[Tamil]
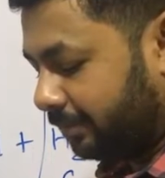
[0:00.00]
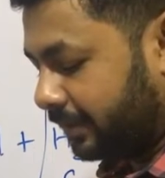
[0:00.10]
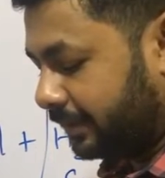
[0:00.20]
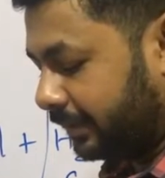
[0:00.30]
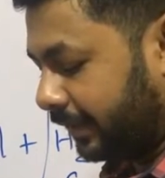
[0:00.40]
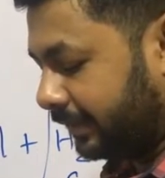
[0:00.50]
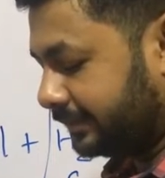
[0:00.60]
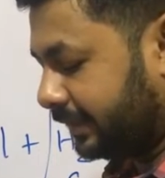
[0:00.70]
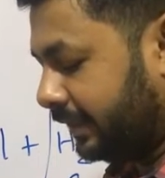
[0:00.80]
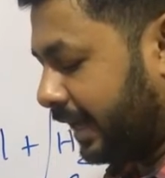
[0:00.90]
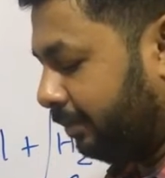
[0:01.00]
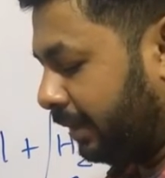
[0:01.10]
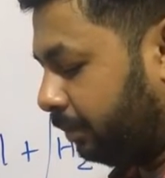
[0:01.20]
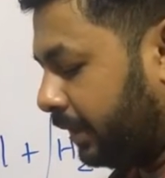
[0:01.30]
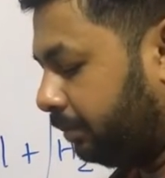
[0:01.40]
கார்பனேட் கரைசலின்
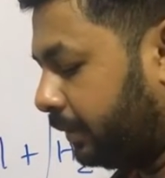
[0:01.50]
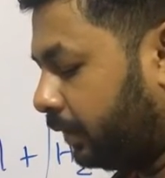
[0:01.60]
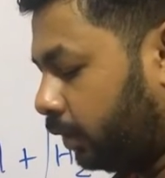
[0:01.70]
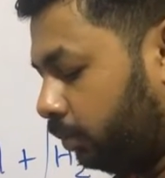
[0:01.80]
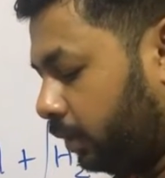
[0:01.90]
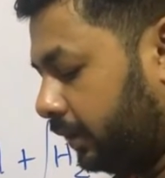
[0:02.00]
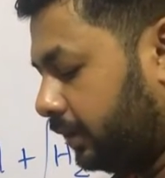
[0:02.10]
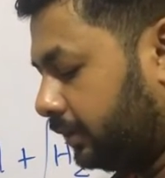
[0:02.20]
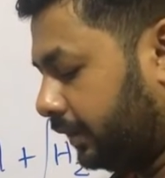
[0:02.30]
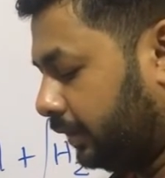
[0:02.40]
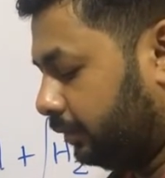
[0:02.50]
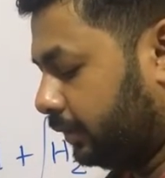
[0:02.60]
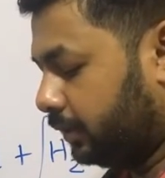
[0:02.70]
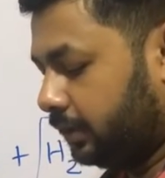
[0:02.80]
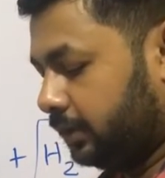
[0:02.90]
அமைப்பை பிரிதொரு முறையில்
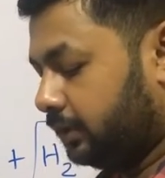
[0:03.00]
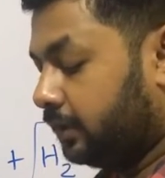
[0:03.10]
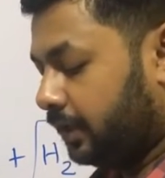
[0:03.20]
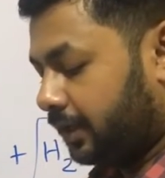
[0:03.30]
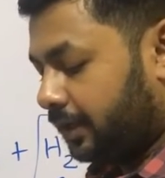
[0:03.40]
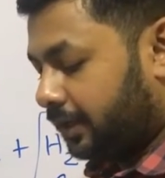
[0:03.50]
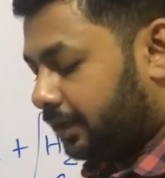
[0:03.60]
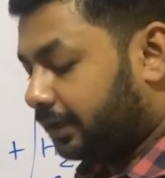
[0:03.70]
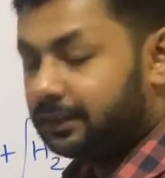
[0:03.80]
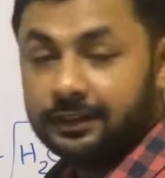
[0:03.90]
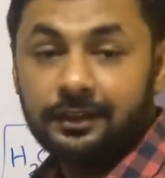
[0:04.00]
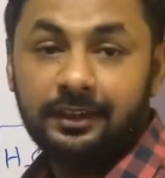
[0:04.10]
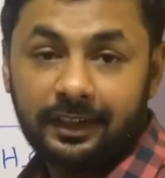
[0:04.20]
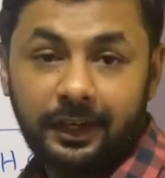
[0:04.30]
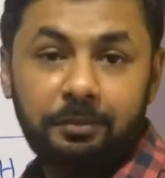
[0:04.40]
தருவது ரைட்
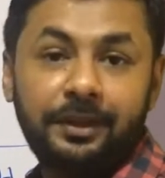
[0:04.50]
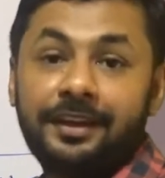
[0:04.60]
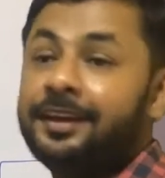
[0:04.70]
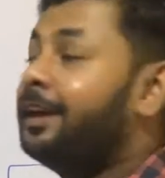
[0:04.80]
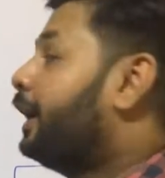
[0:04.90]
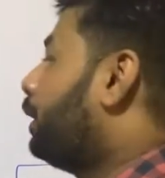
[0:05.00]
நிறைய பேருக்கு